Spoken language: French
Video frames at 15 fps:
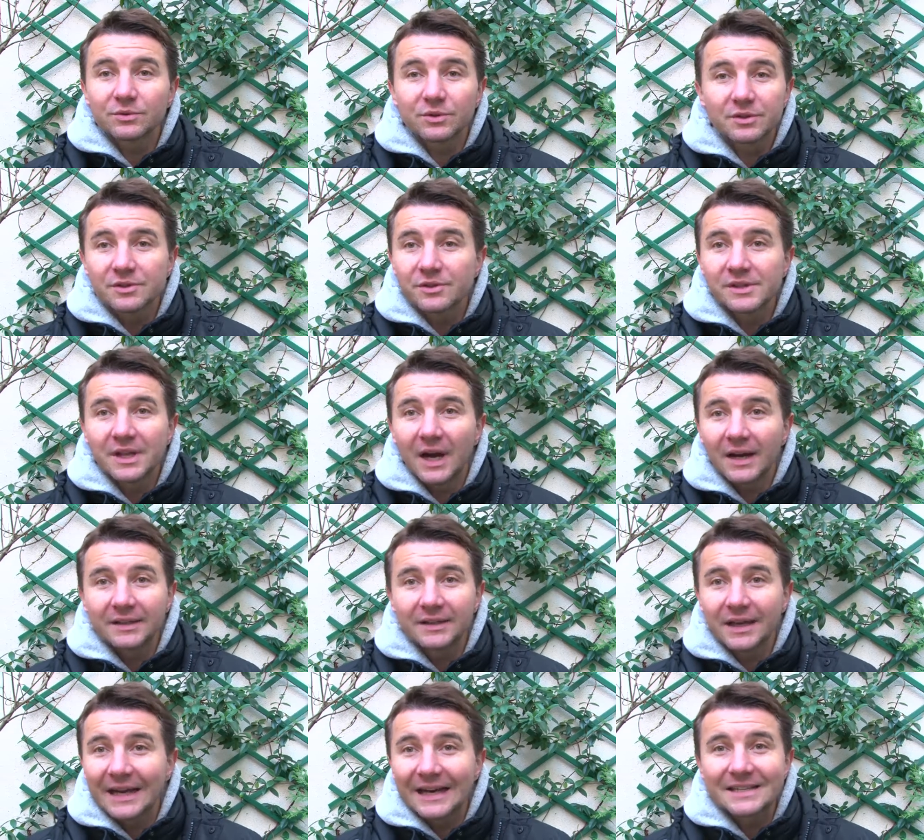Notre
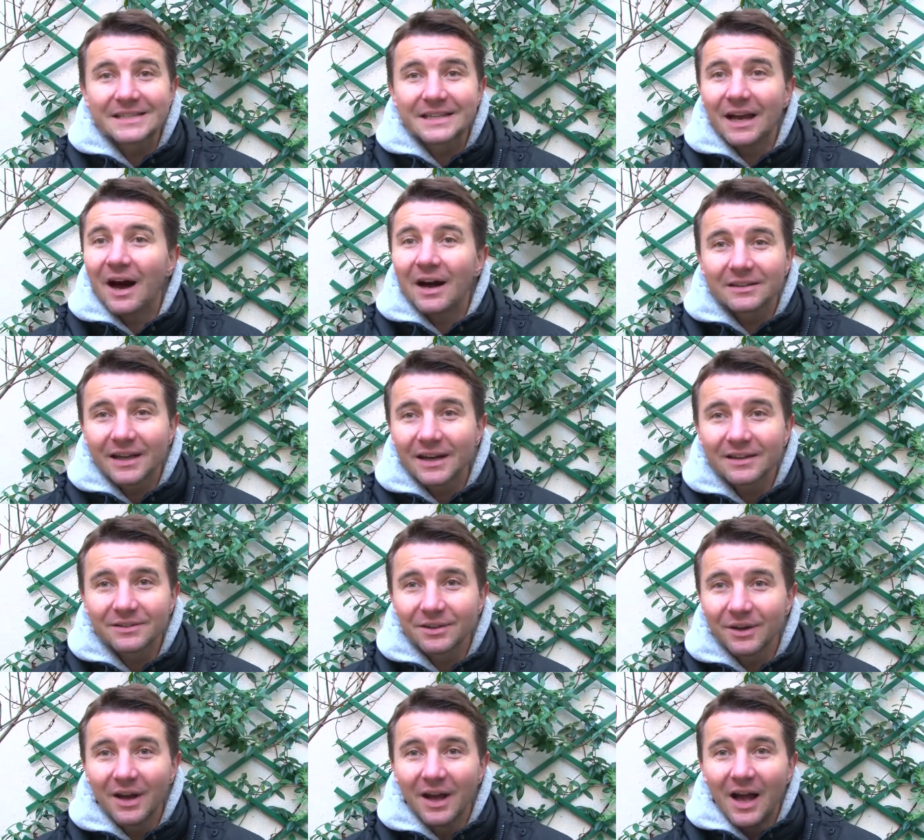solidarité, elle est restée
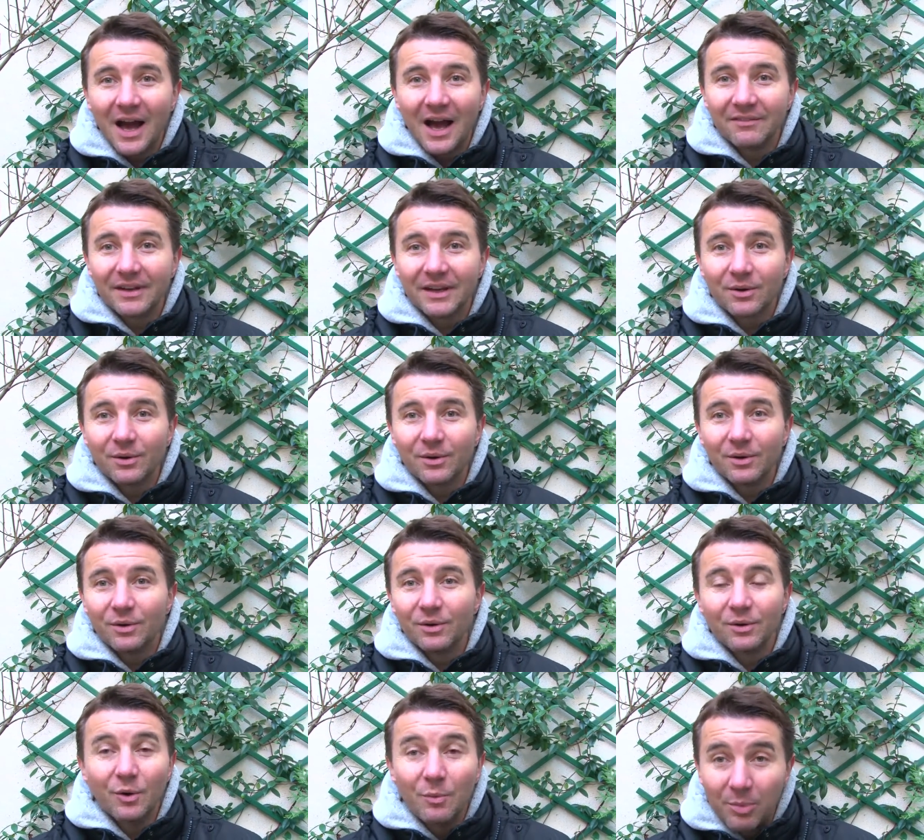intacte avec
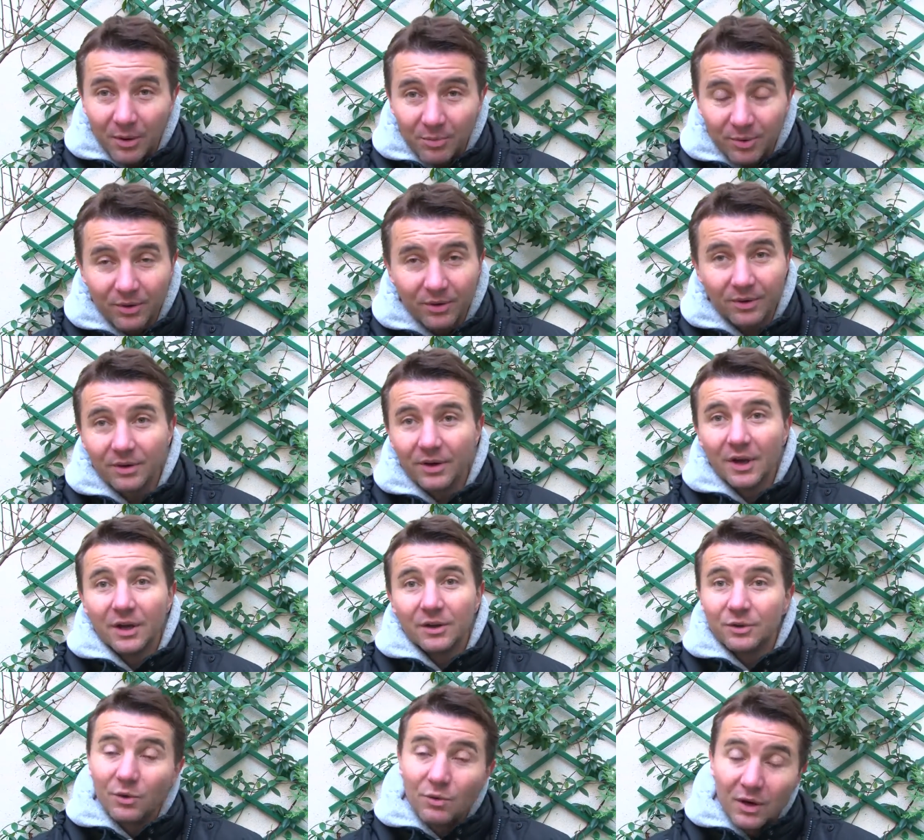euh, le peuple de